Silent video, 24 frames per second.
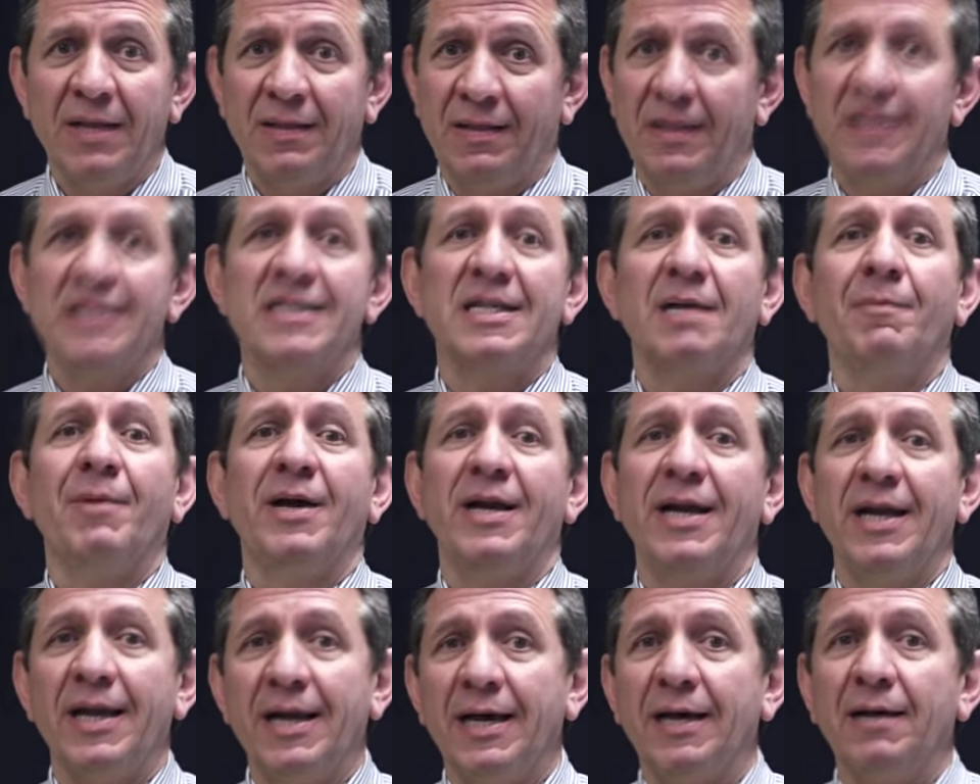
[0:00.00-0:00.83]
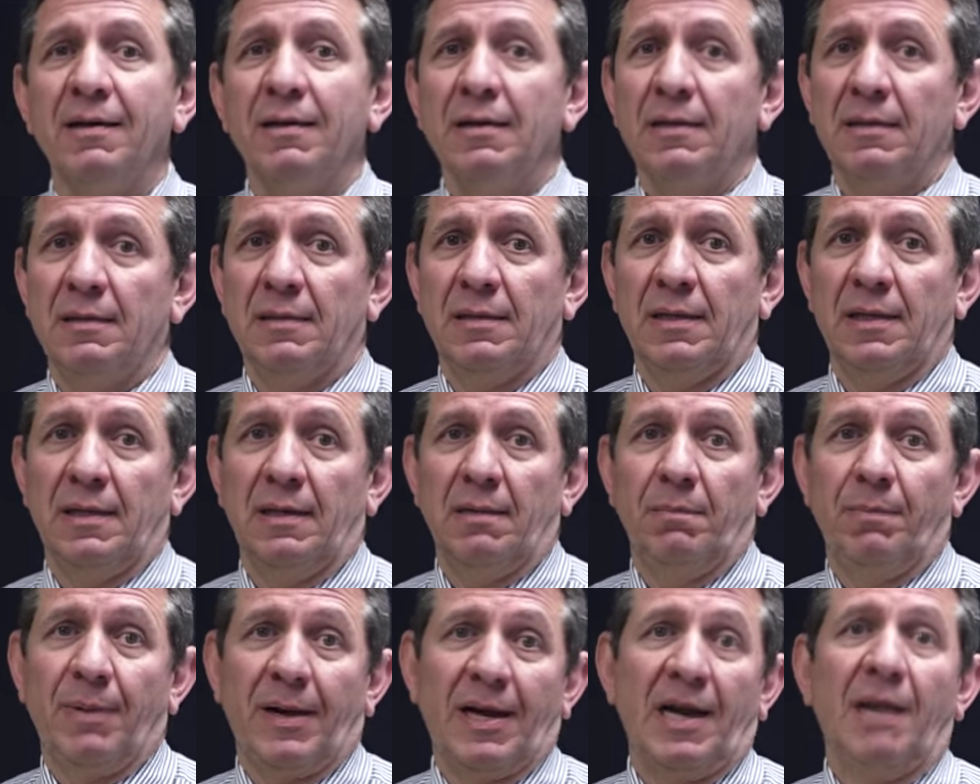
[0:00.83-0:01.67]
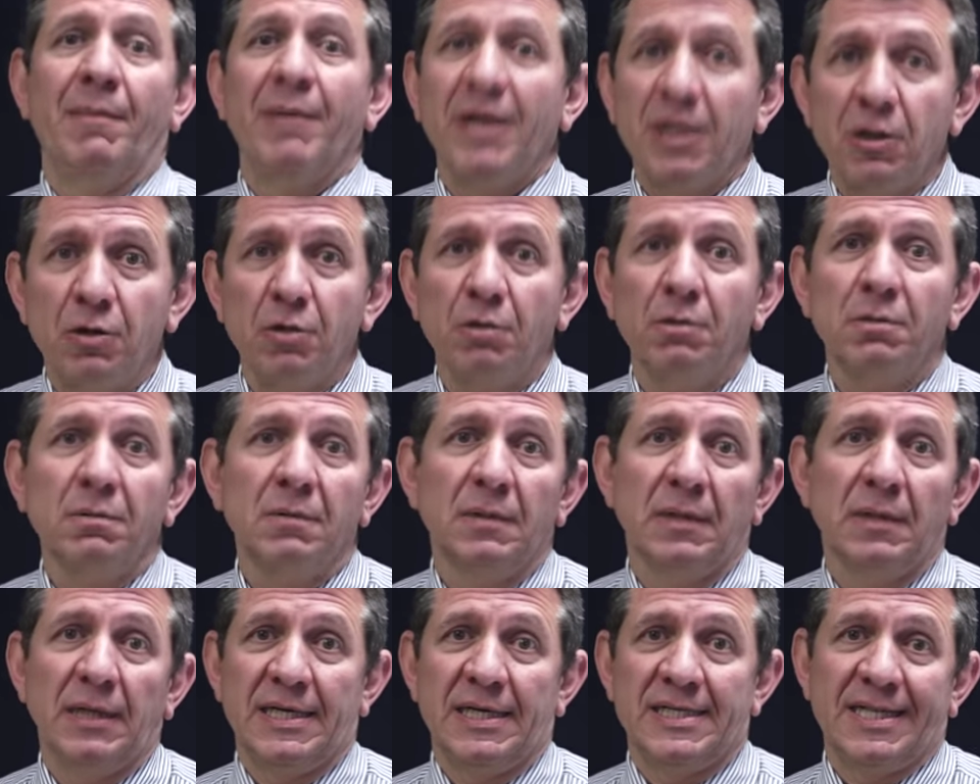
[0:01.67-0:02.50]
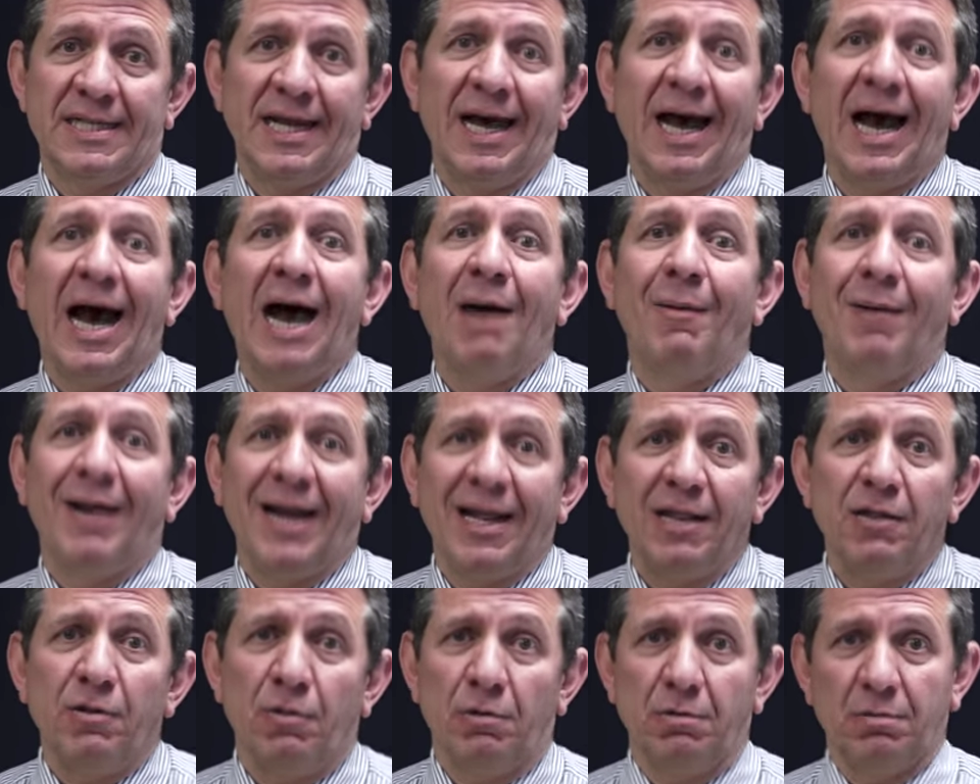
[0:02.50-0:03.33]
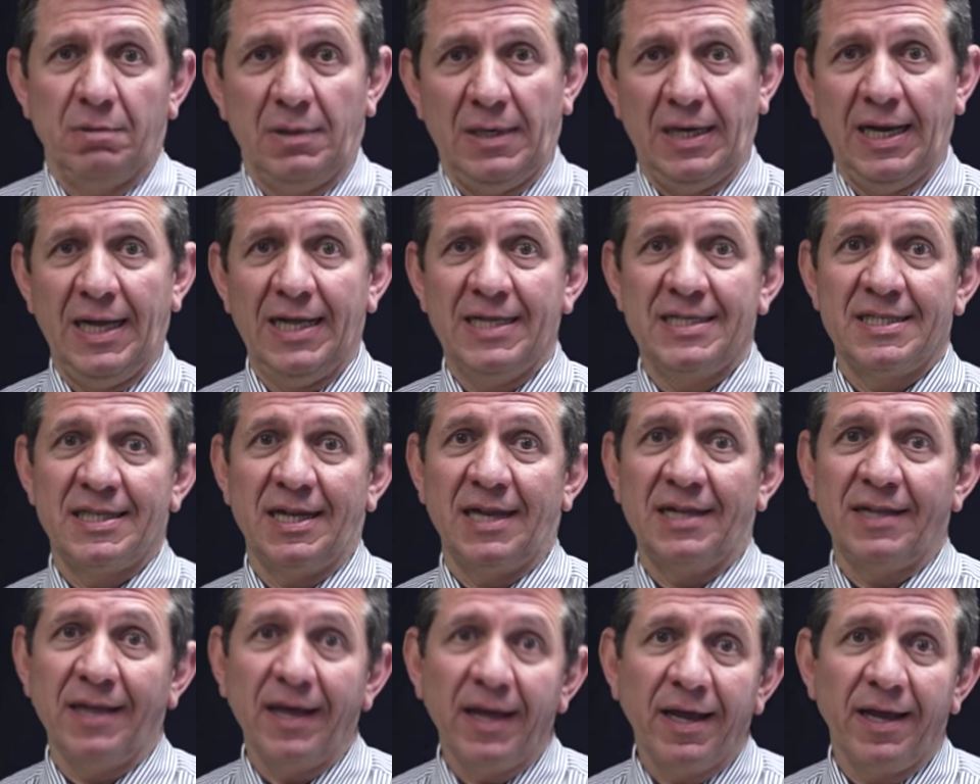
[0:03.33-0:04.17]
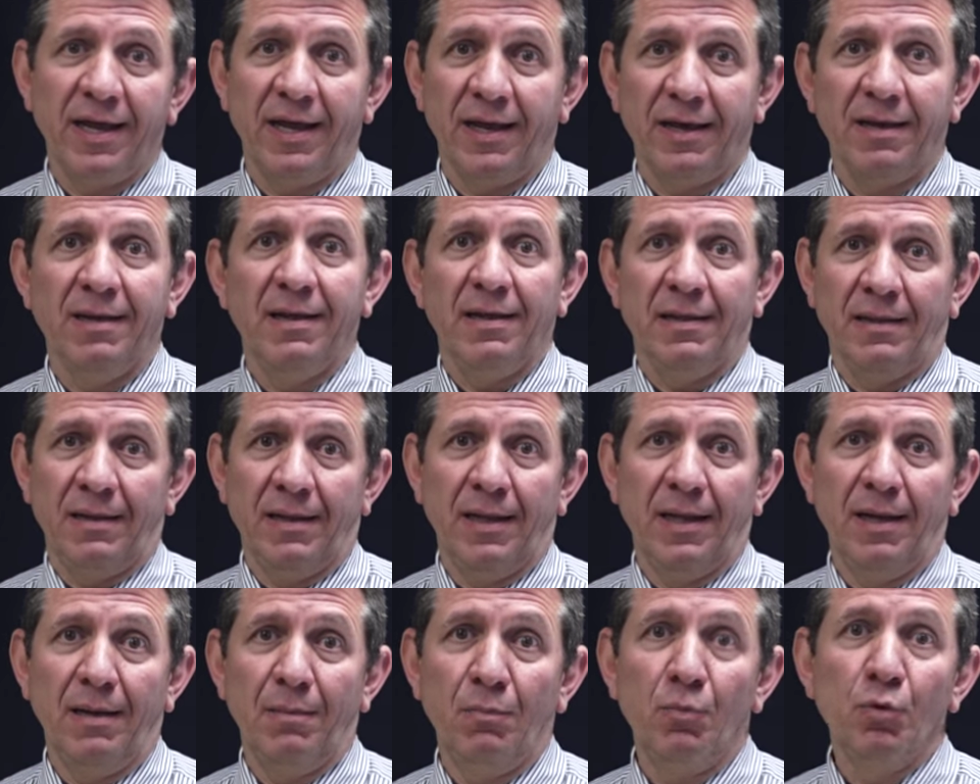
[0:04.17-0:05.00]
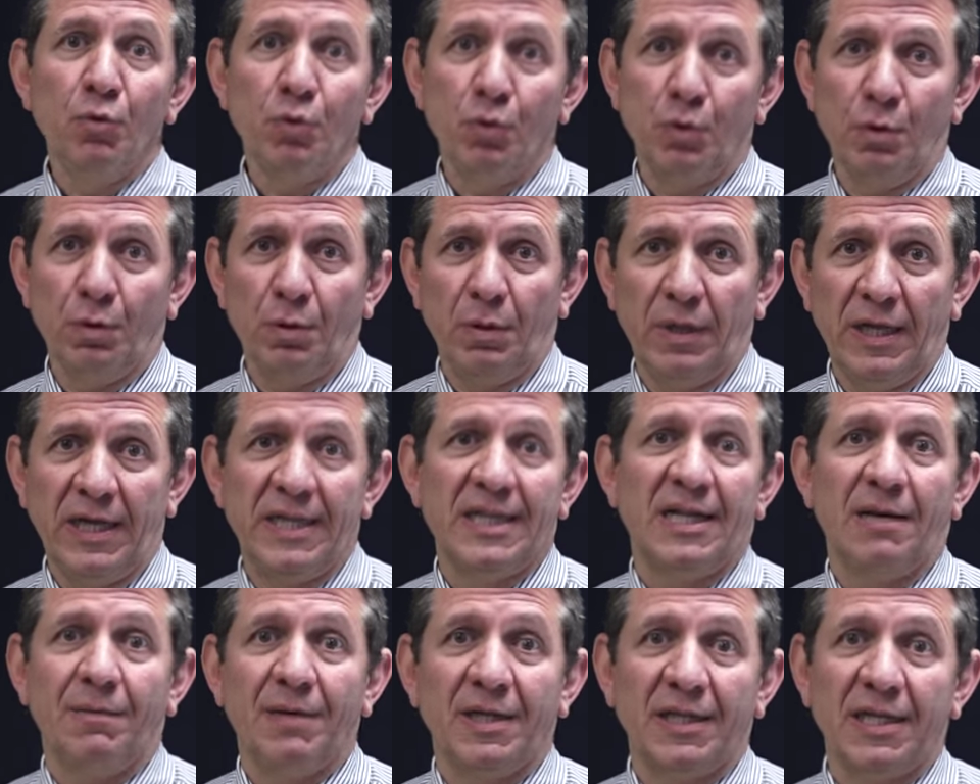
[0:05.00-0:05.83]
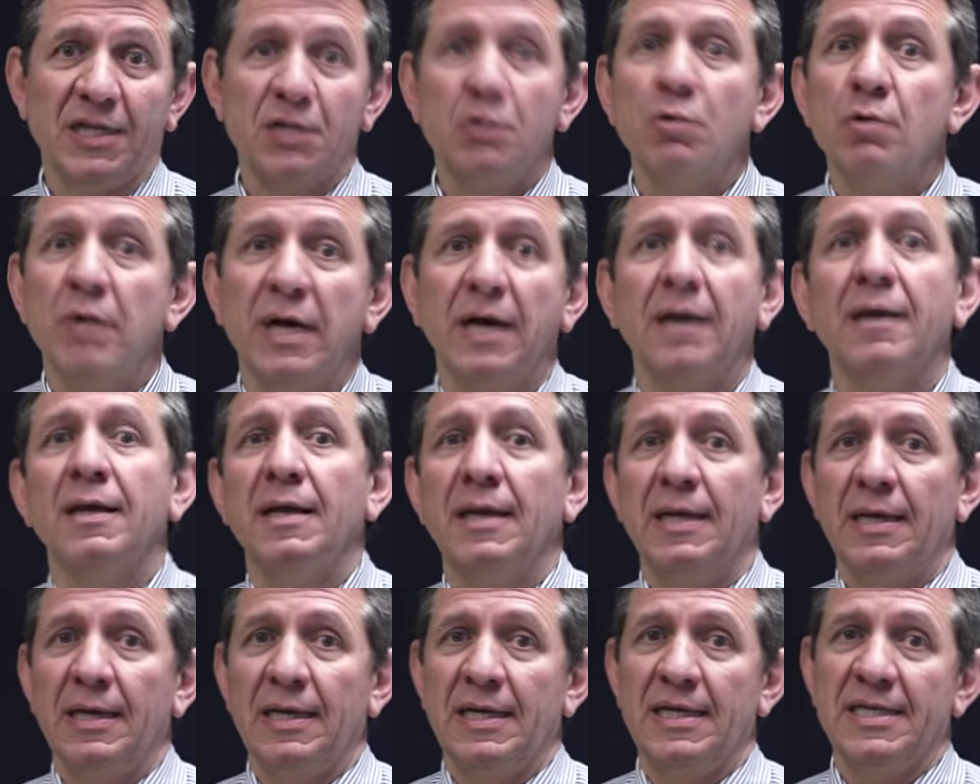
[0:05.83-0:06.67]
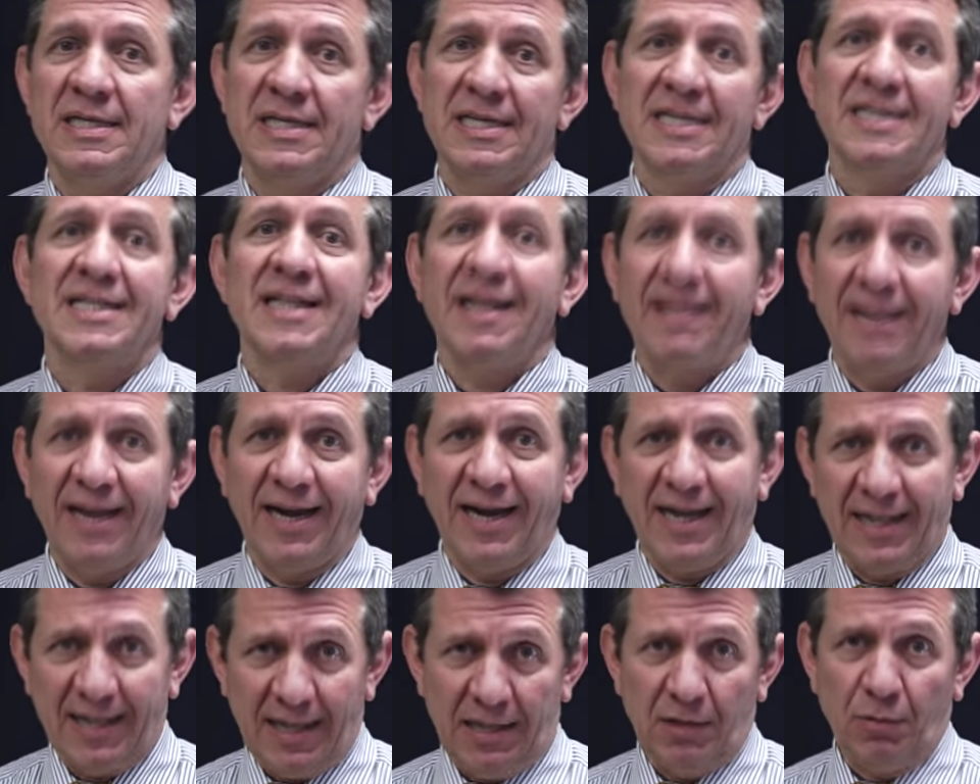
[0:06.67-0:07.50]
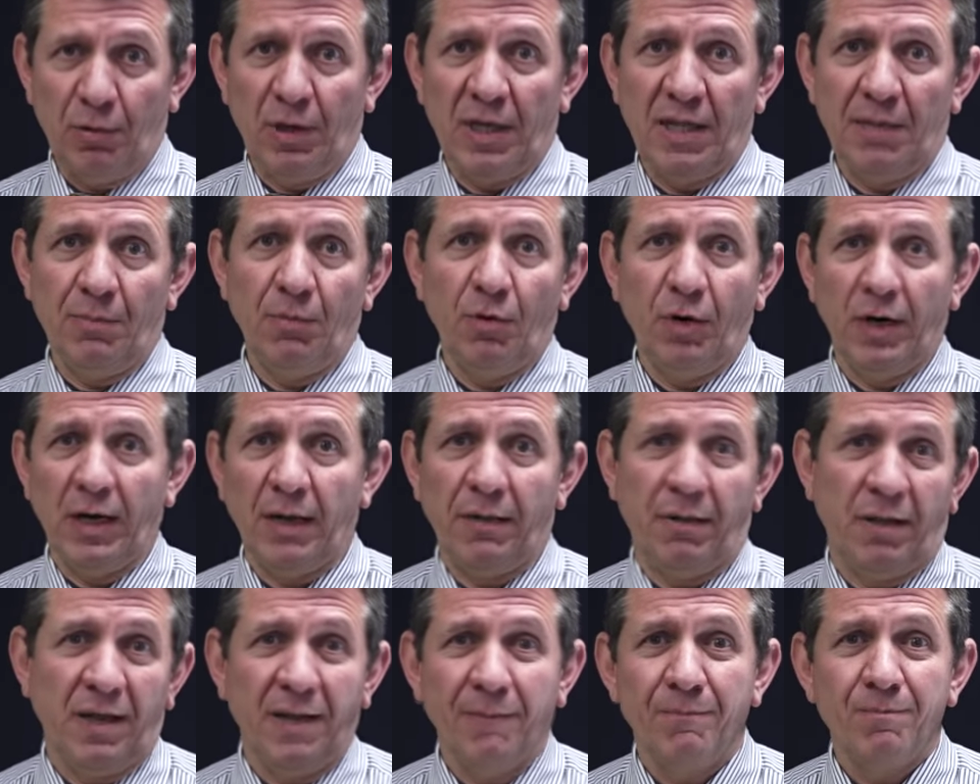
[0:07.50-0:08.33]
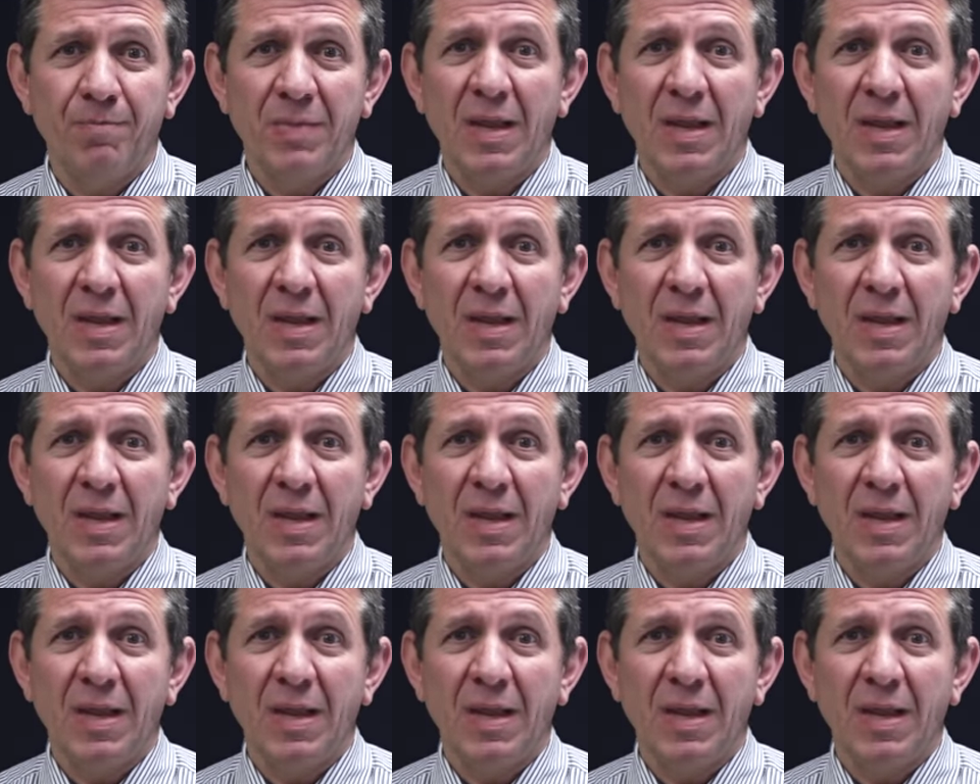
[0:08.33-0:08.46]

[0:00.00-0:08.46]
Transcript: De esta manera, el Parlamento está avalando la estrategia del mundo de ETA Batasuna y se está degradando la democracia.